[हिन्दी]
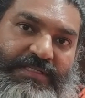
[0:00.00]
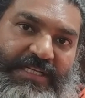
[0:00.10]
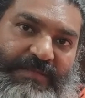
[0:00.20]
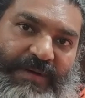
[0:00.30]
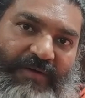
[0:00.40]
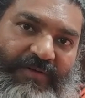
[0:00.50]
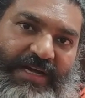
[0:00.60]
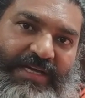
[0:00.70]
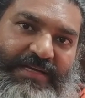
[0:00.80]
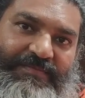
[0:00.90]

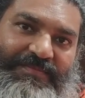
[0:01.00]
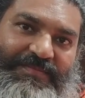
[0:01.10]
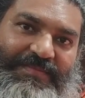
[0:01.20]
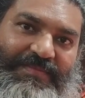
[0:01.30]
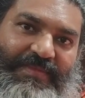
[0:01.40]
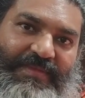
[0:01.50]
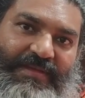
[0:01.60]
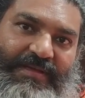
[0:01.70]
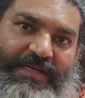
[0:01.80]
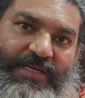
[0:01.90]
सद्भावना के
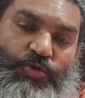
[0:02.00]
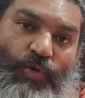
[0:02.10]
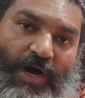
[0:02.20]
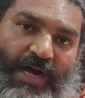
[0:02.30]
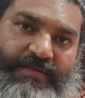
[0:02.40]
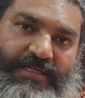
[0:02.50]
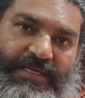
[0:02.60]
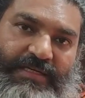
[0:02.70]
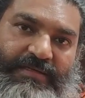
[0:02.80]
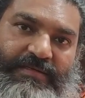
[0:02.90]
सौहार्द
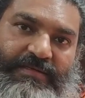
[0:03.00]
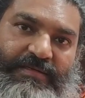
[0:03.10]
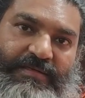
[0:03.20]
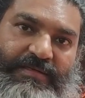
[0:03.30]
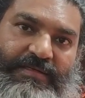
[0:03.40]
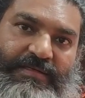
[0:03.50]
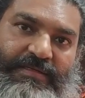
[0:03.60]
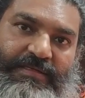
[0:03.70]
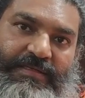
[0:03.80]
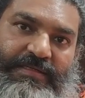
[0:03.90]
के
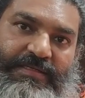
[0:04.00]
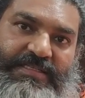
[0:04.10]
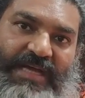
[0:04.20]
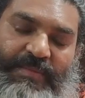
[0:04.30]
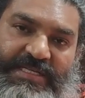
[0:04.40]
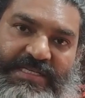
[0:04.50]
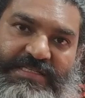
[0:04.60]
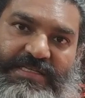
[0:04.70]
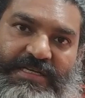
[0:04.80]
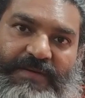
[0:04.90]

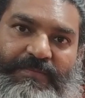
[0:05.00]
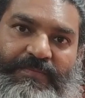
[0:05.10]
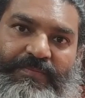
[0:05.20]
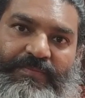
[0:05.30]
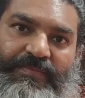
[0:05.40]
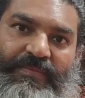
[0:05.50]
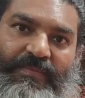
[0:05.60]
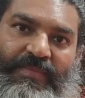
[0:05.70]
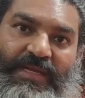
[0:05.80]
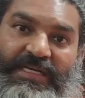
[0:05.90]
सामंजस्य
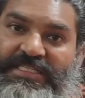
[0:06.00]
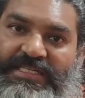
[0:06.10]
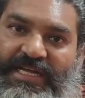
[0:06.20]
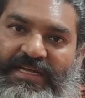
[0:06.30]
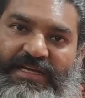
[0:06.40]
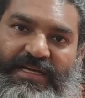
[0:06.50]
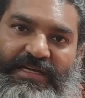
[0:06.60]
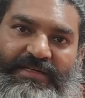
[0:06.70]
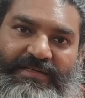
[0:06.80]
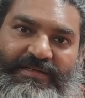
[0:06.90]
के स्नेह
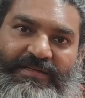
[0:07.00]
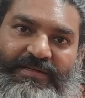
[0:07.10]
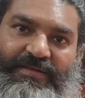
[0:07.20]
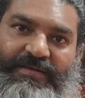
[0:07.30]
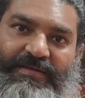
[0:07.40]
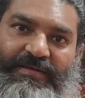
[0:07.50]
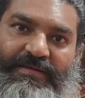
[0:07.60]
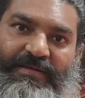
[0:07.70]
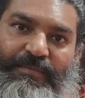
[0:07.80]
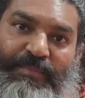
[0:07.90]
के
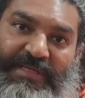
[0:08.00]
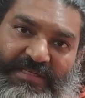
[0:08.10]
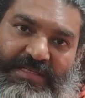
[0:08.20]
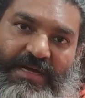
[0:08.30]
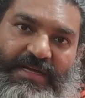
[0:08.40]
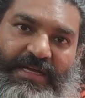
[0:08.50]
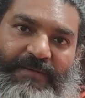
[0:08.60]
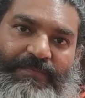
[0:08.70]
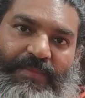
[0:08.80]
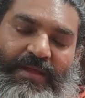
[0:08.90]
मित्रता के
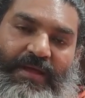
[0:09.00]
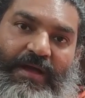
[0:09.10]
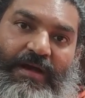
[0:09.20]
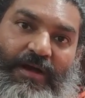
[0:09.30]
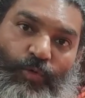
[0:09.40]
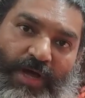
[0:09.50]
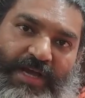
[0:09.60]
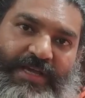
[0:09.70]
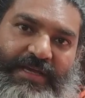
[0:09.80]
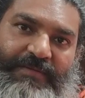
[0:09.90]

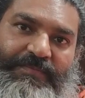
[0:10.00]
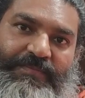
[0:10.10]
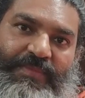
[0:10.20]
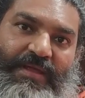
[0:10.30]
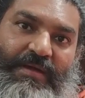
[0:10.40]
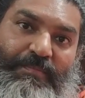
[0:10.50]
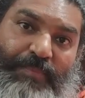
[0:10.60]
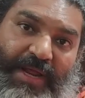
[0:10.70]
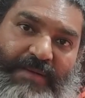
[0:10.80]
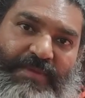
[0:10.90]
करुणा के
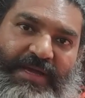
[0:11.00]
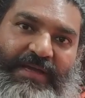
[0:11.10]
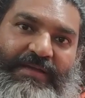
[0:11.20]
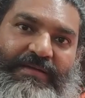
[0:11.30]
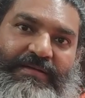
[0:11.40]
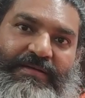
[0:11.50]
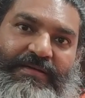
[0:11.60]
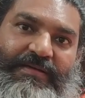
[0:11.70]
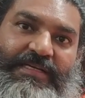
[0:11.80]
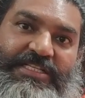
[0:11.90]
प्रेम
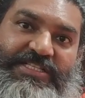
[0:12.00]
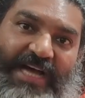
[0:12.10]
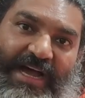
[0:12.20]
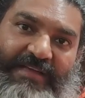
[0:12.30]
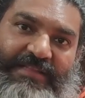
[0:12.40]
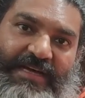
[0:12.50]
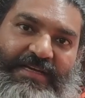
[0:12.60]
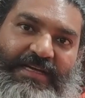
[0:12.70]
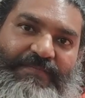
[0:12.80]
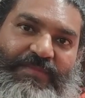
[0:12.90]
के सहायता
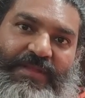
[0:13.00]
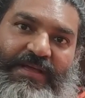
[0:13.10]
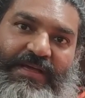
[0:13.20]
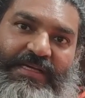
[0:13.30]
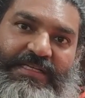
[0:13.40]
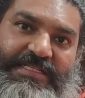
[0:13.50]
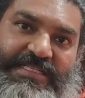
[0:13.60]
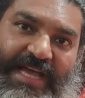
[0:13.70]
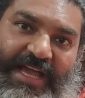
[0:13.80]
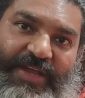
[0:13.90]
के
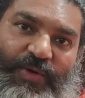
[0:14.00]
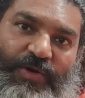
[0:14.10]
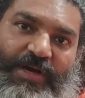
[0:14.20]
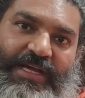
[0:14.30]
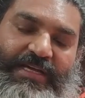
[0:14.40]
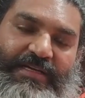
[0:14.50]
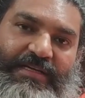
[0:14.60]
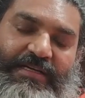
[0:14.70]
सहयोग के